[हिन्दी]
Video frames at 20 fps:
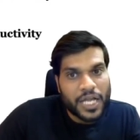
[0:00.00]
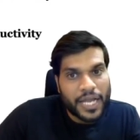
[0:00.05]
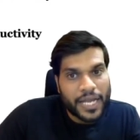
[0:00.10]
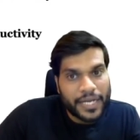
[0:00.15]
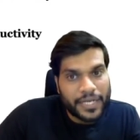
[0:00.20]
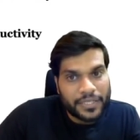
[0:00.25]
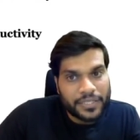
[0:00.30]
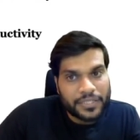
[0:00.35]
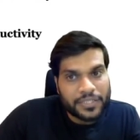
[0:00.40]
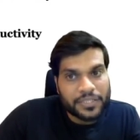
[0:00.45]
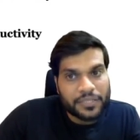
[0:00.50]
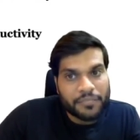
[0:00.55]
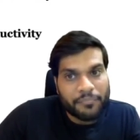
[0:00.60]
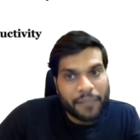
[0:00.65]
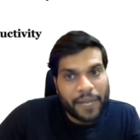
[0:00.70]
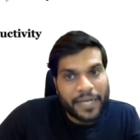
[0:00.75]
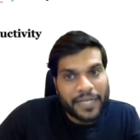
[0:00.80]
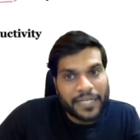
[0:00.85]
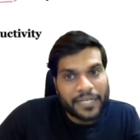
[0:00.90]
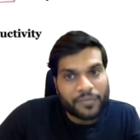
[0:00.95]
हेंड्स
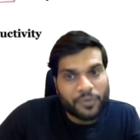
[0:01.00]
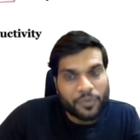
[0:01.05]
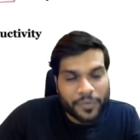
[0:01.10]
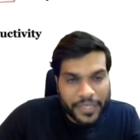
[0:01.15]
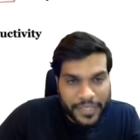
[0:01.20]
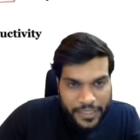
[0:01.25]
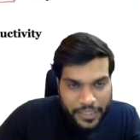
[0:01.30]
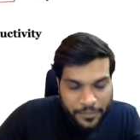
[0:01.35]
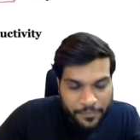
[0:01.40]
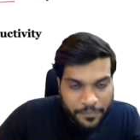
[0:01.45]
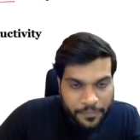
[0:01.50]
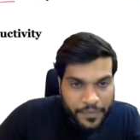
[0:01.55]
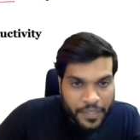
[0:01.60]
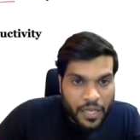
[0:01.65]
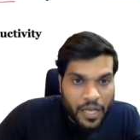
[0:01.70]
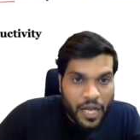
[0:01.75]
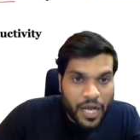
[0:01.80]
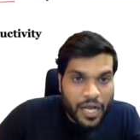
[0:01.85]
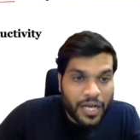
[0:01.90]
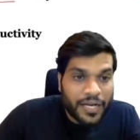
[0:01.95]
बेटर मोबिलिटी
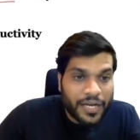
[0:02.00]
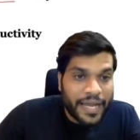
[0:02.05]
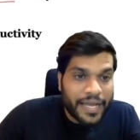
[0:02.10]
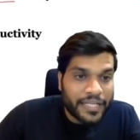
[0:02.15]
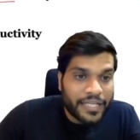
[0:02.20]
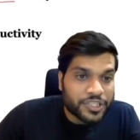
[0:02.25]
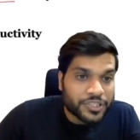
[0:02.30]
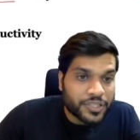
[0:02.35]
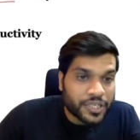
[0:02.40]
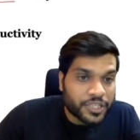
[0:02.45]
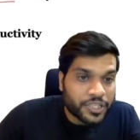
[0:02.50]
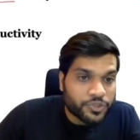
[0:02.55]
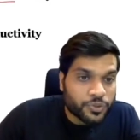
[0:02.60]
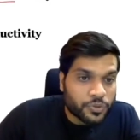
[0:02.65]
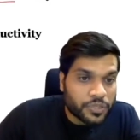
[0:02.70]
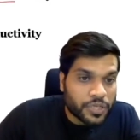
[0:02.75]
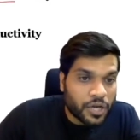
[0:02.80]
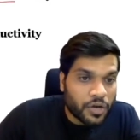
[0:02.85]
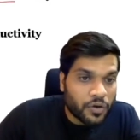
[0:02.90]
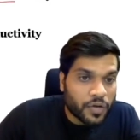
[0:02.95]
अगर आयन जितना
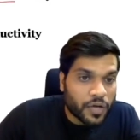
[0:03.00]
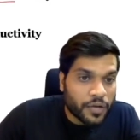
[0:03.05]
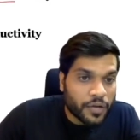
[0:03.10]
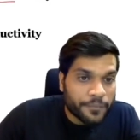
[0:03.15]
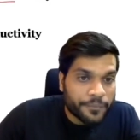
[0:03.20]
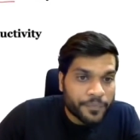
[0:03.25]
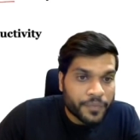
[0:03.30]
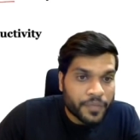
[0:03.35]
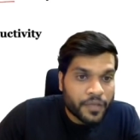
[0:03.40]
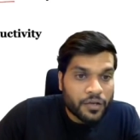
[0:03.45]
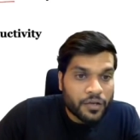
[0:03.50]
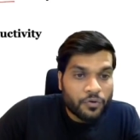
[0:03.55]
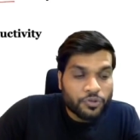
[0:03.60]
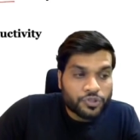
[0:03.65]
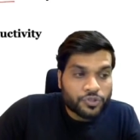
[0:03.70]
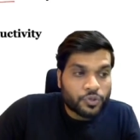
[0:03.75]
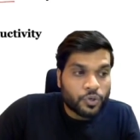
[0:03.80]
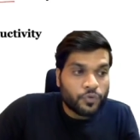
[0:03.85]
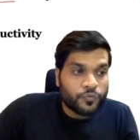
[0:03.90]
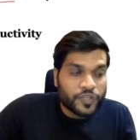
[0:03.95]
छोटा होगा
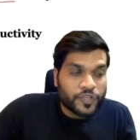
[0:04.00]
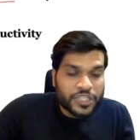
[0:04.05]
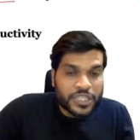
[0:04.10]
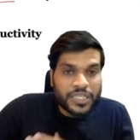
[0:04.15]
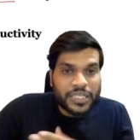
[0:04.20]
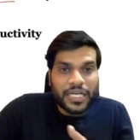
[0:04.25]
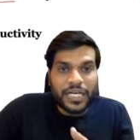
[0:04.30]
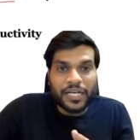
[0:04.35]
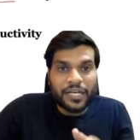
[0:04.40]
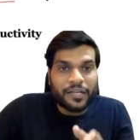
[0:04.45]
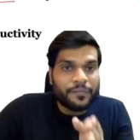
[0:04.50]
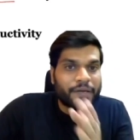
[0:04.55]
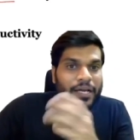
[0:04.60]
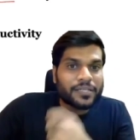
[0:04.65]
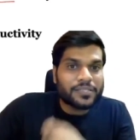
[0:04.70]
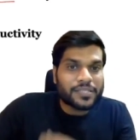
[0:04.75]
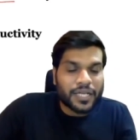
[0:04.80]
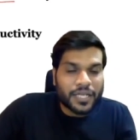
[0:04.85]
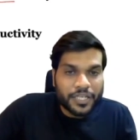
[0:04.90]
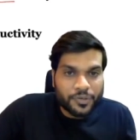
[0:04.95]
उसको विचरण करने में
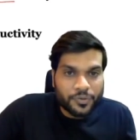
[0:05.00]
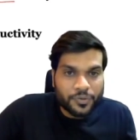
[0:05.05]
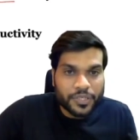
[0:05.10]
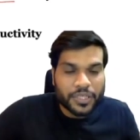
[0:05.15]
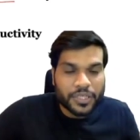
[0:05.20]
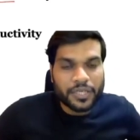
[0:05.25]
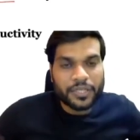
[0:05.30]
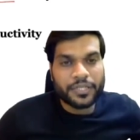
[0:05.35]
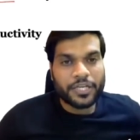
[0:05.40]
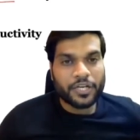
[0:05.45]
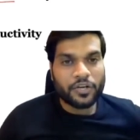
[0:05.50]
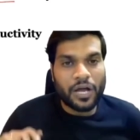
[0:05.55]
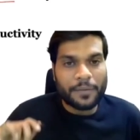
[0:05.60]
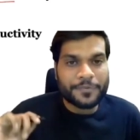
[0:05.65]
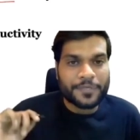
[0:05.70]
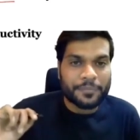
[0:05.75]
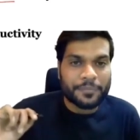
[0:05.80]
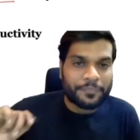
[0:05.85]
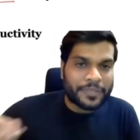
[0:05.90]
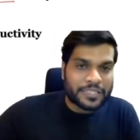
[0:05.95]
आसानी होगी देखो
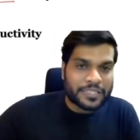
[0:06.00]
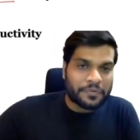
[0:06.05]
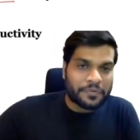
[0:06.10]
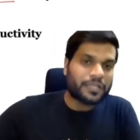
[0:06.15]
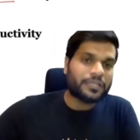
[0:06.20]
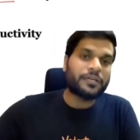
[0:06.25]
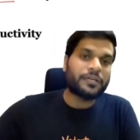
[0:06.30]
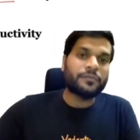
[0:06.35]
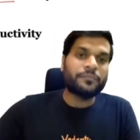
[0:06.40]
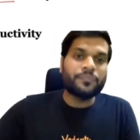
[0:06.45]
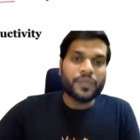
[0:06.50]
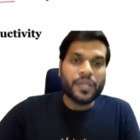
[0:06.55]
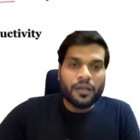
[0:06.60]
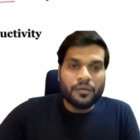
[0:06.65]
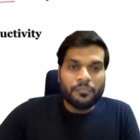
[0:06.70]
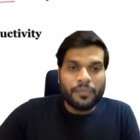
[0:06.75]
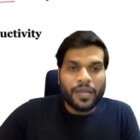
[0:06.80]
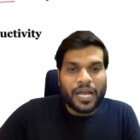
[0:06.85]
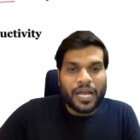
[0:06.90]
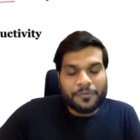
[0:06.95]
आप सिंपल सी बात है
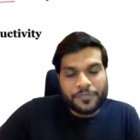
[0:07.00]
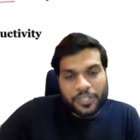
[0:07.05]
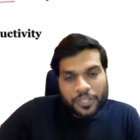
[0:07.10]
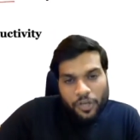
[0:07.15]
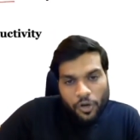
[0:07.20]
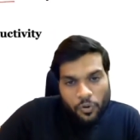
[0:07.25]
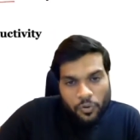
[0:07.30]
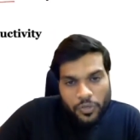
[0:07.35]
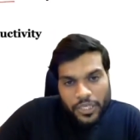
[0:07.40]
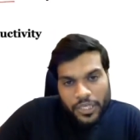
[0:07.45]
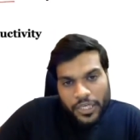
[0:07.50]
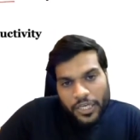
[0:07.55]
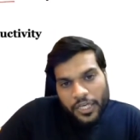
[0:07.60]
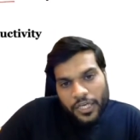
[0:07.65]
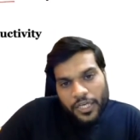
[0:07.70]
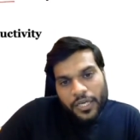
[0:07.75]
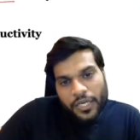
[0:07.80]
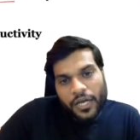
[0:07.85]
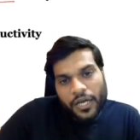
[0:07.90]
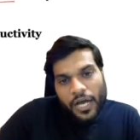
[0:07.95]
मैं आपसे कहूं
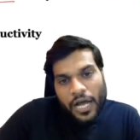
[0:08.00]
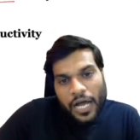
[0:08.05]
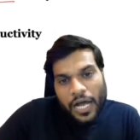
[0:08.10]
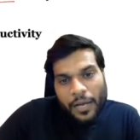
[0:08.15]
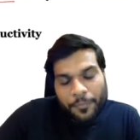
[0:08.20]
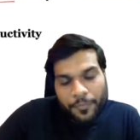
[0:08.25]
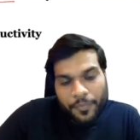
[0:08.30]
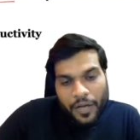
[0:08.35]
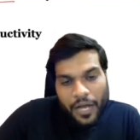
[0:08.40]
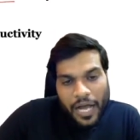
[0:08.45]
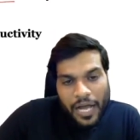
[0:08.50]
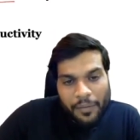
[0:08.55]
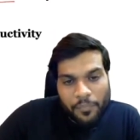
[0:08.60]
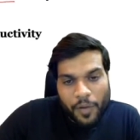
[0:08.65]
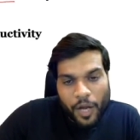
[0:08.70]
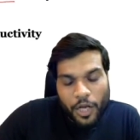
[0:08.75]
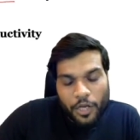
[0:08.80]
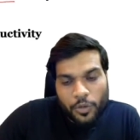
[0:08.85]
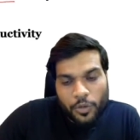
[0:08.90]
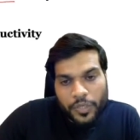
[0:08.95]
कि आप आप
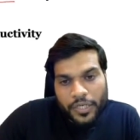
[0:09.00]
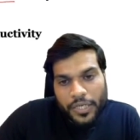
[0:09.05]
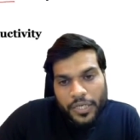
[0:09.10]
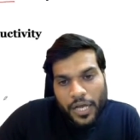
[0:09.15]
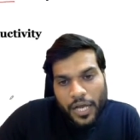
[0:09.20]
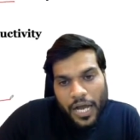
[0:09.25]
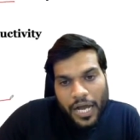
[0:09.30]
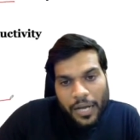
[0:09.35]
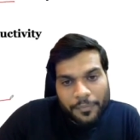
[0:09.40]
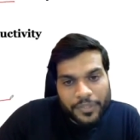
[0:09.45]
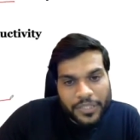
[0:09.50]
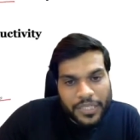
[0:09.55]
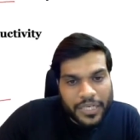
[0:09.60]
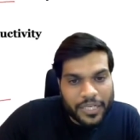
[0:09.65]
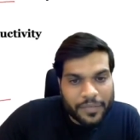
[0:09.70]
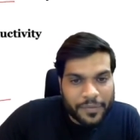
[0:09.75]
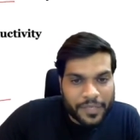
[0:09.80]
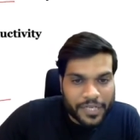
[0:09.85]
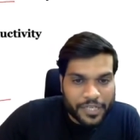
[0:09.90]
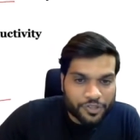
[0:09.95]
मान लो कि ना आप
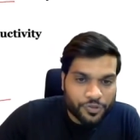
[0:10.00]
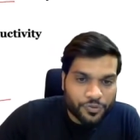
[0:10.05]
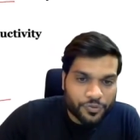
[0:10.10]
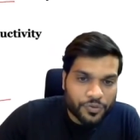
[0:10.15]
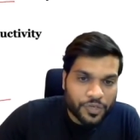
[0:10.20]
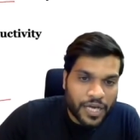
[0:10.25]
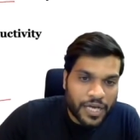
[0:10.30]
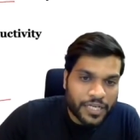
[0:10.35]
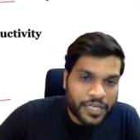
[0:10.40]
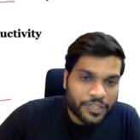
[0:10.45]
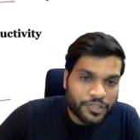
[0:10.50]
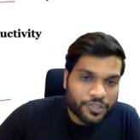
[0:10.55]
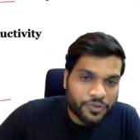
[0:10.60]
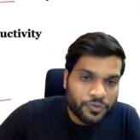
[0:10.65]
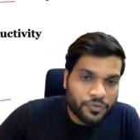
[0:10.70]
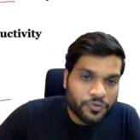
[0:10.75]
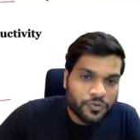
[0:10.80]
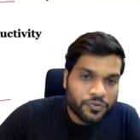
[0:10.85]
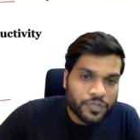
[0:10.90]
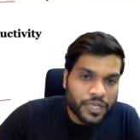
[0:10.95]
दिल्ली में रहते हो कहा रहते
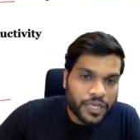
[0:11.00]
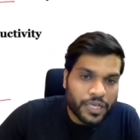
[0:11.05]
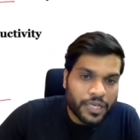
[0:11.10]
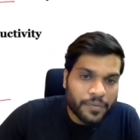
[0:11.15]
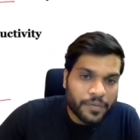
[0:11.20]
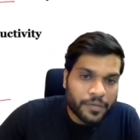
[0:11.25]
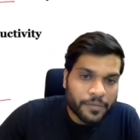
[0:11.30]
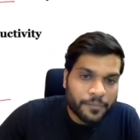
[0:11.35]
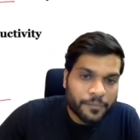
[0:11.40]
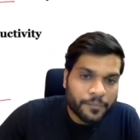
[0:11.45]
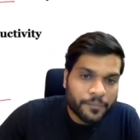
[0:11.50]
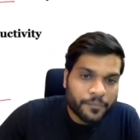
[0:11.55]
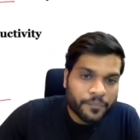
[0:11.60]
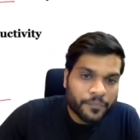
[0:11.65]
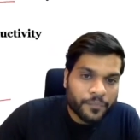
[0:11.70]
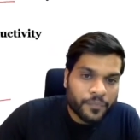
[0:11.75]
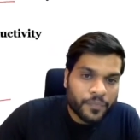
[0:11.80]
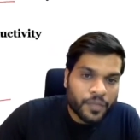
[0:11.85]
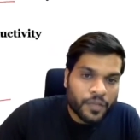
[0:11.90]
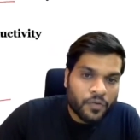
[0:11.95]
हो दिल्ली में
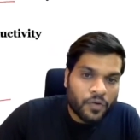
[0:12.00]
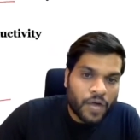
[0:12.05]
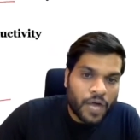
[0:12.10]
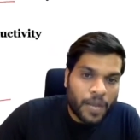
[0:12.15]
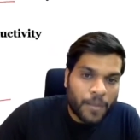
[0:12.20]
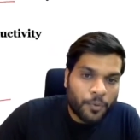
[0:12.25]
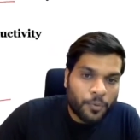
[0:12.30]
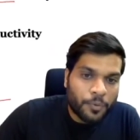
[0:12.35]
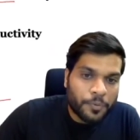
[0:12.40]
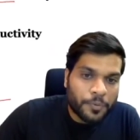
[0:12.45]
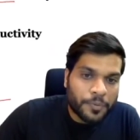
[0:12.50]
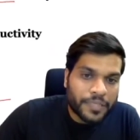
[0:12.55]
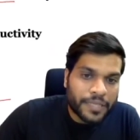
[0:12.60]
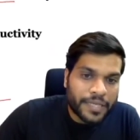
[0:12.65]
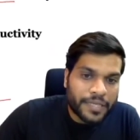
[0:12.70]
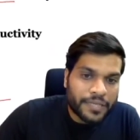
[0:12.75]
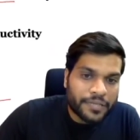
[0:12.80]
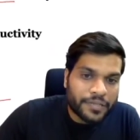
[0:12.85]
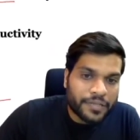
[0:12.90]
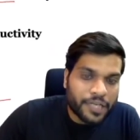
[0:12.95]
आपको भी पता
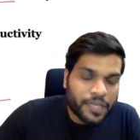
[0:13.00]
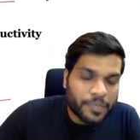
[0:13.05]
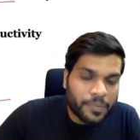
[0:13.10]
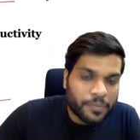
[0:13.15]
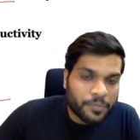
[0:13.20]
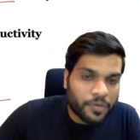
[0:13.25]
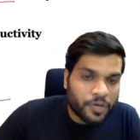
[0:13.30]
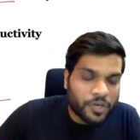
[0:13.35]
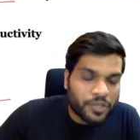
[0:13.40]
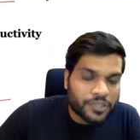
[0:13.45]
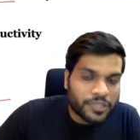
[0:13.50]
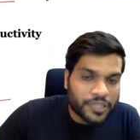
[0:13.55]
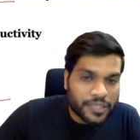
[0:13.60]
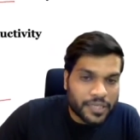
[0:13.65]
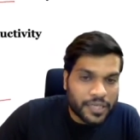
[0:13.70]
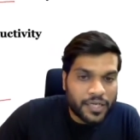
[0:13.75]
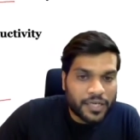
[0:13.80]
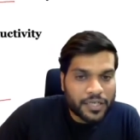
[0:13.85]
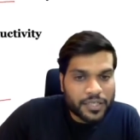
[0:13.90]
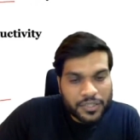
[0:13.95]
है कि दिल्ली में बहुत
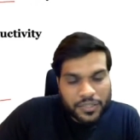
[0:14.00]
ज़्यादा